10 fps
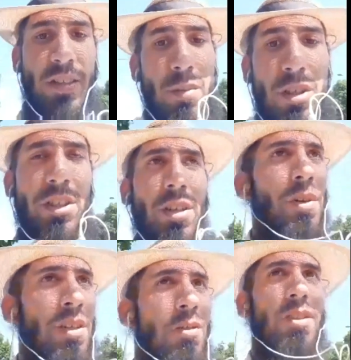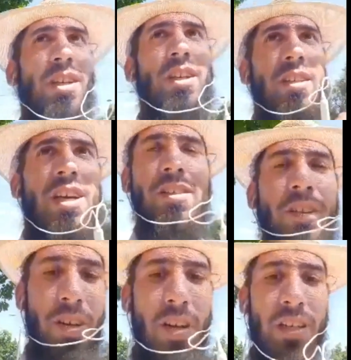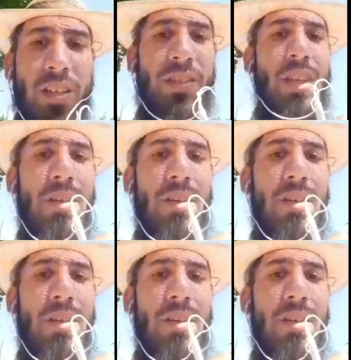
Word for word: myli się pan tutaj, redaktor Lechickiego